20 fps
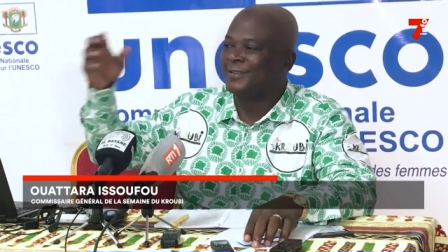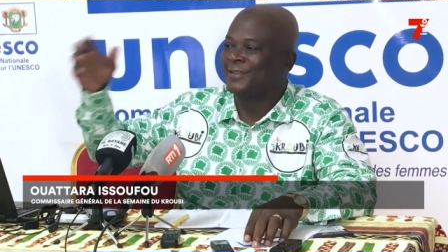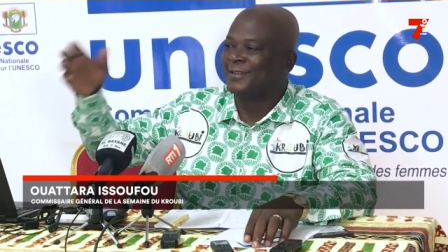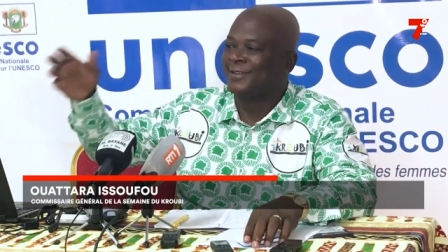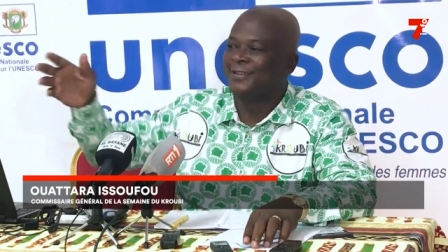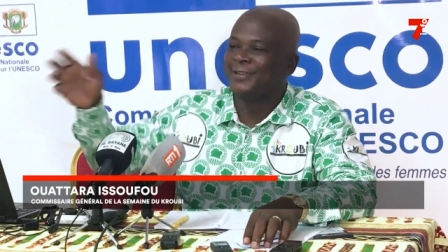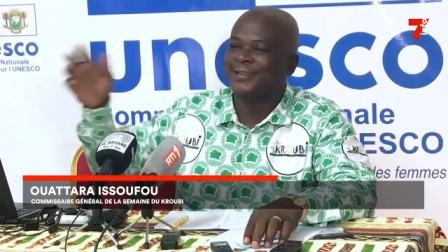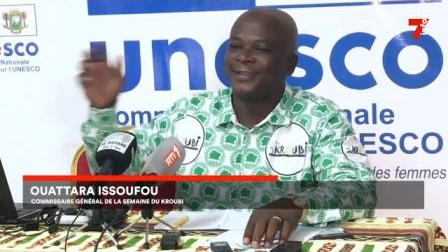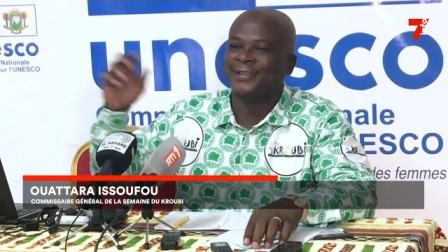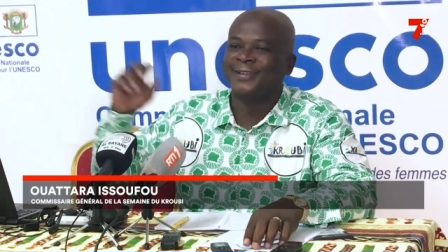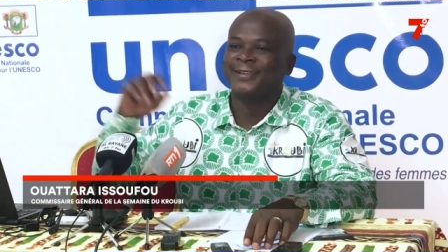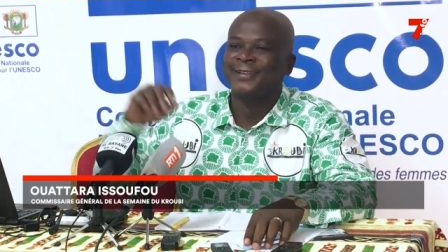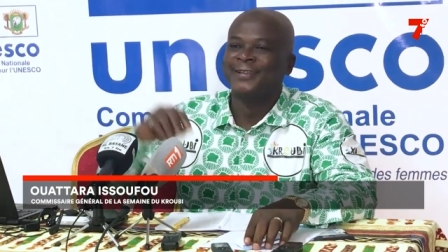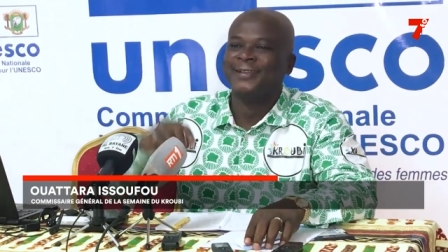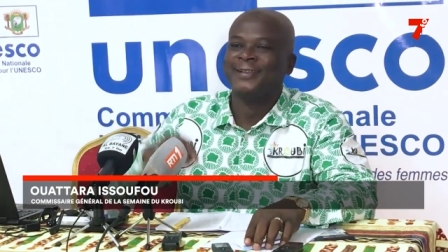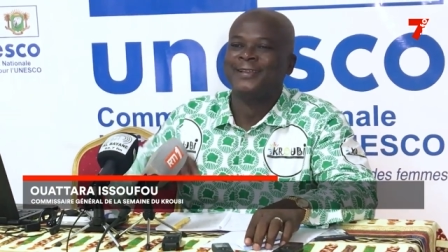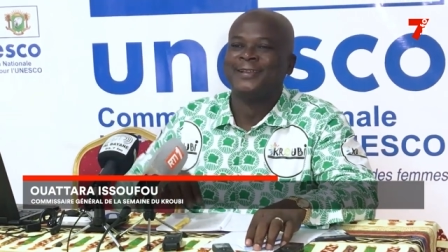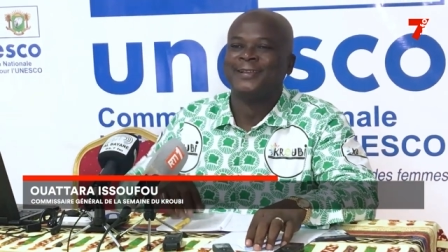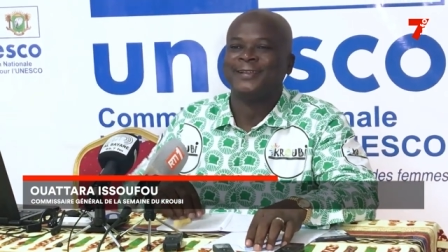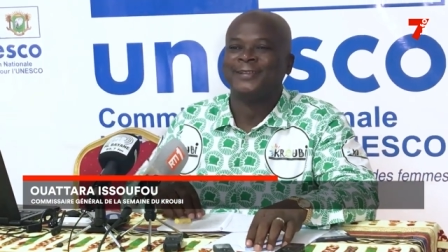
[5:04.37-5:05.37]
des
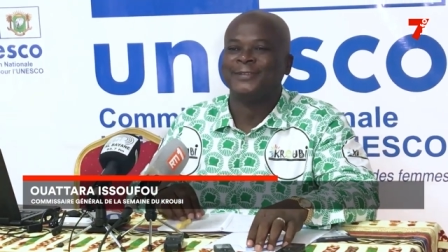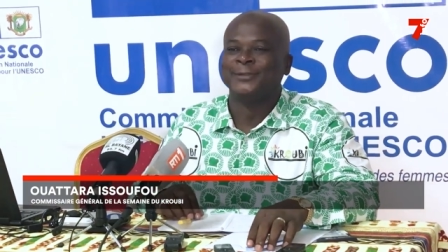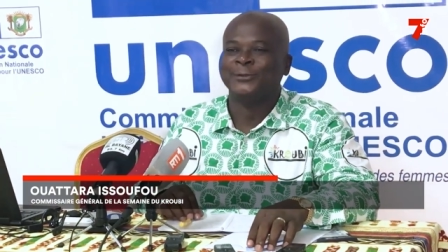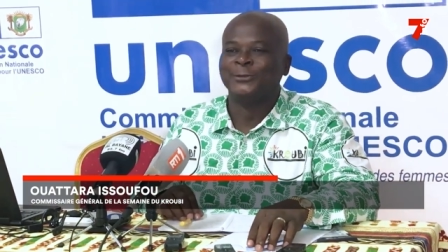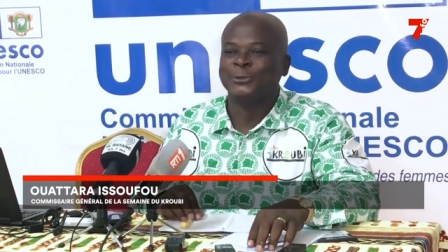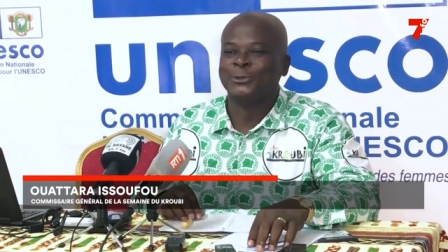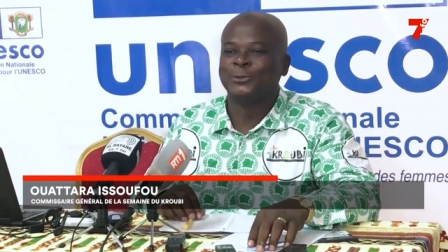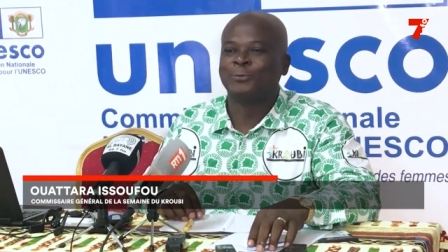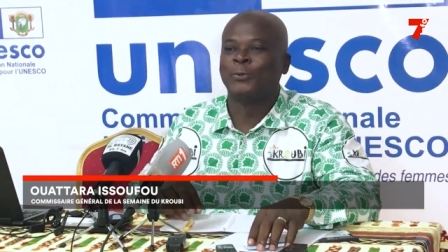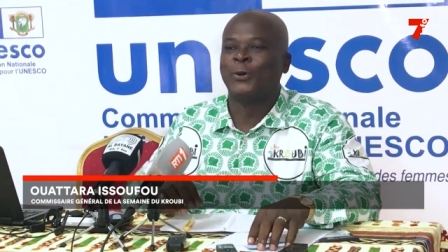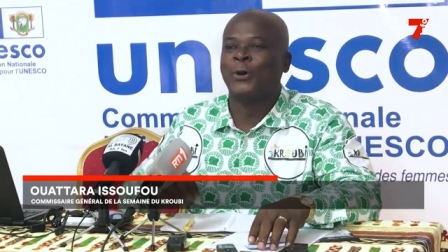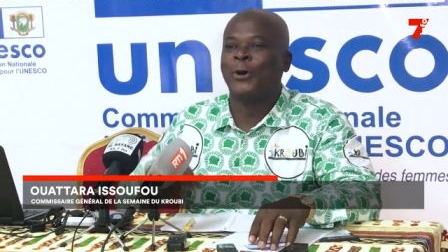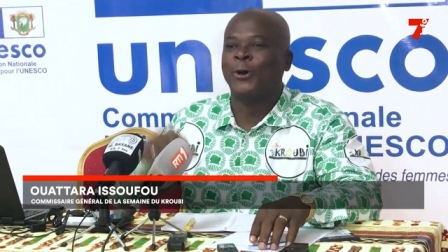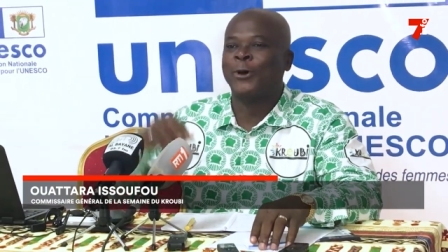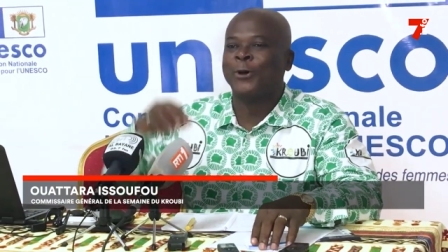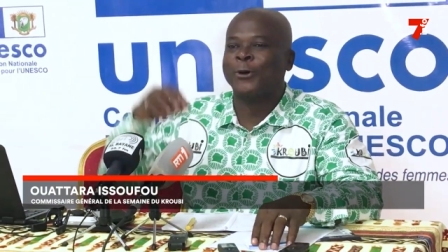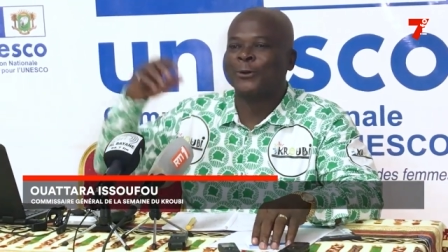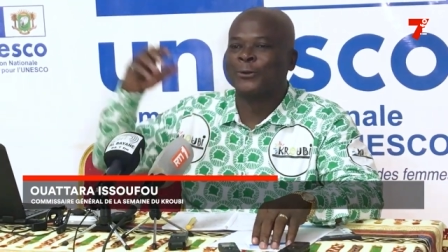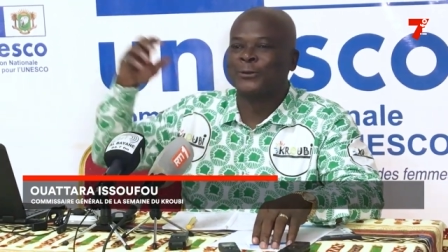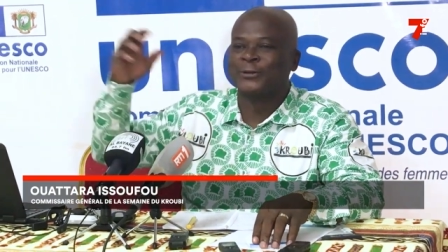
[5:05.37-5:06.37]
du
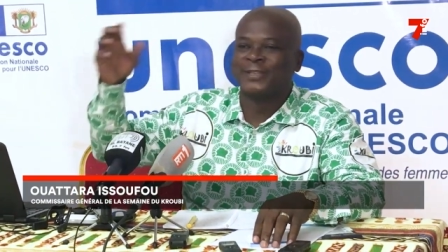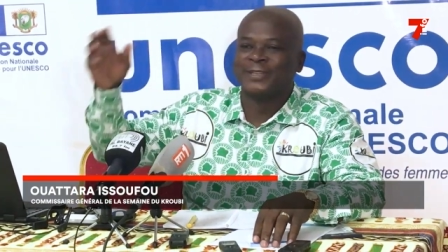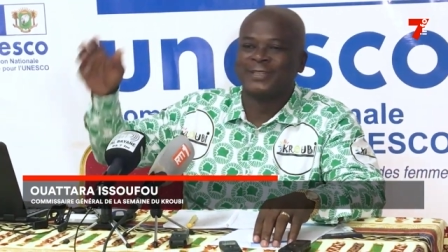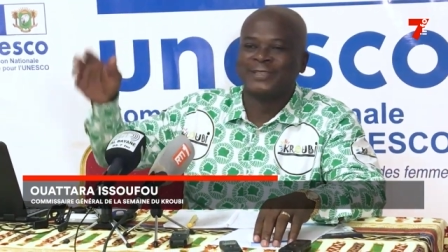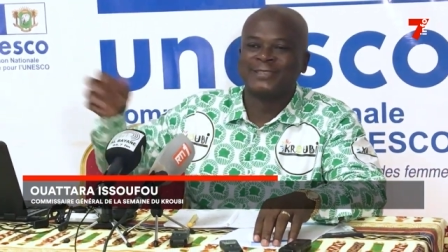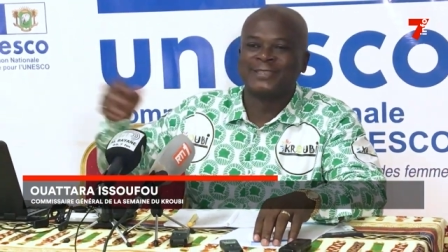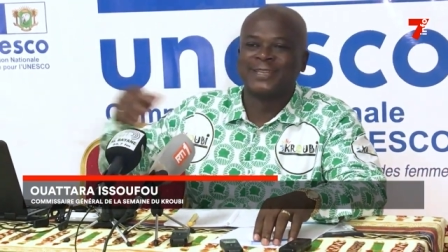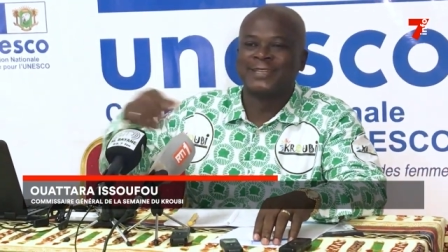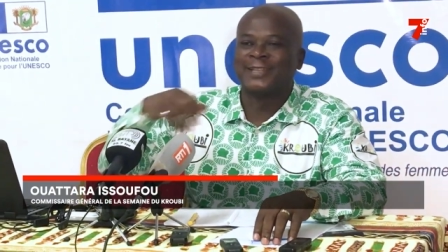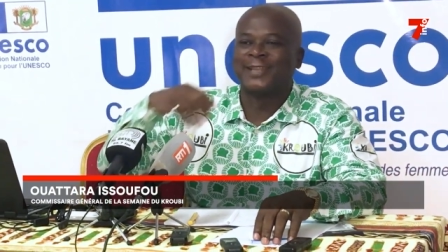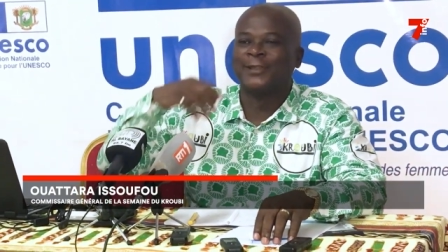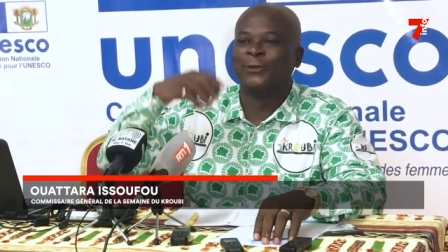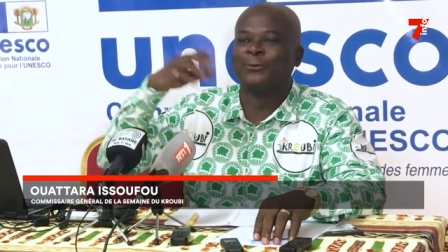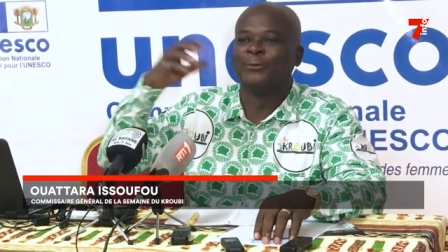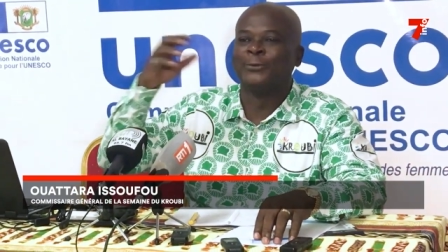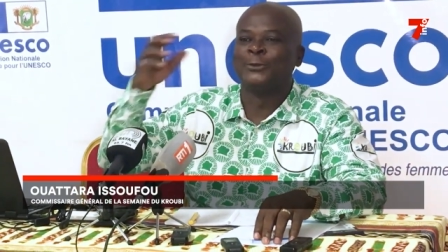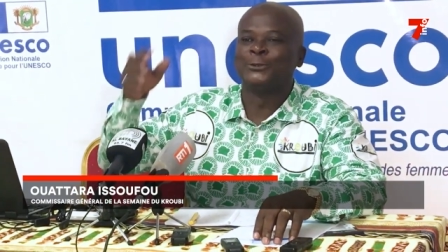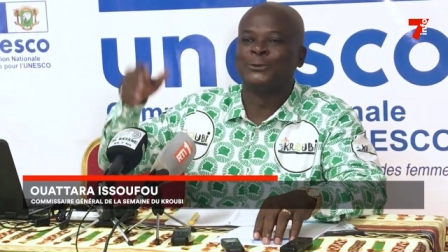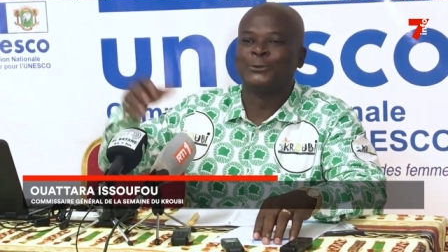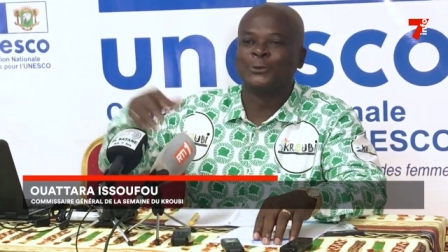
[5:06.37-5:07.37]
sport, de certains
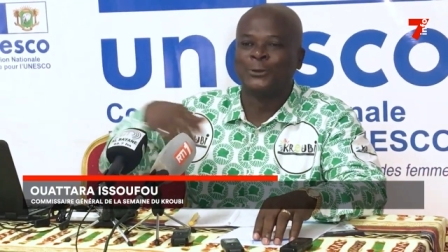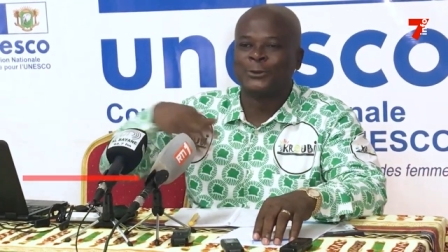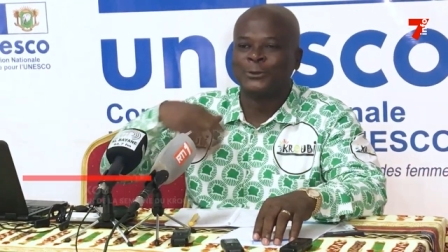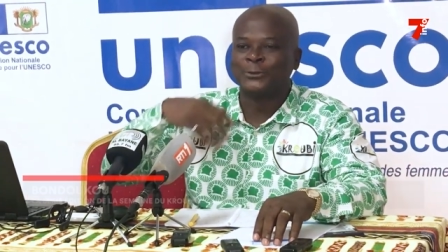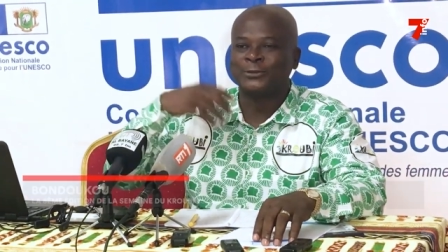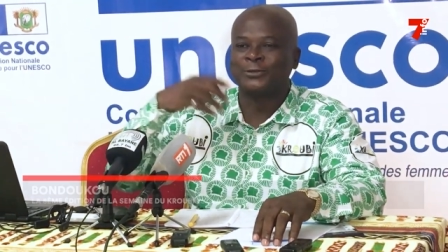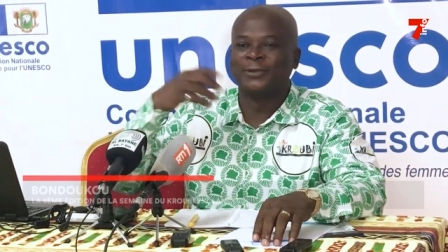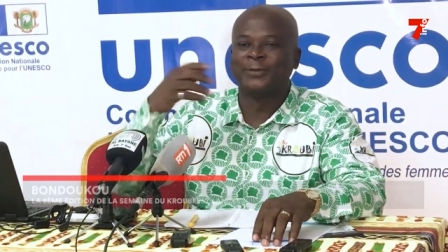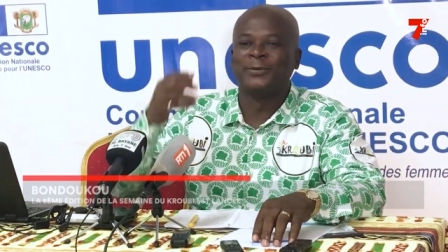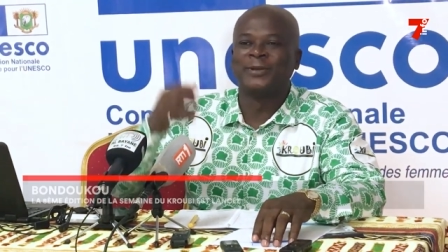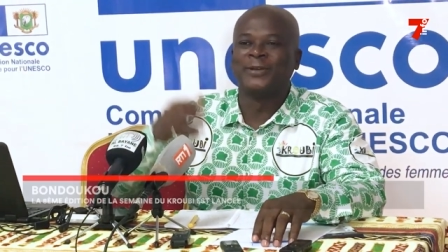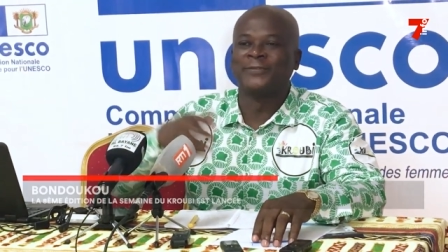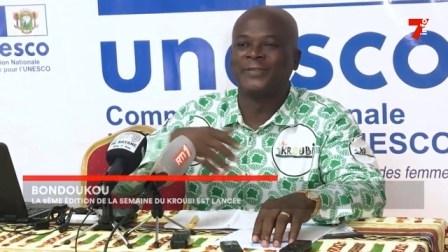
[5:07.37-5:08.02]
nombre de choses,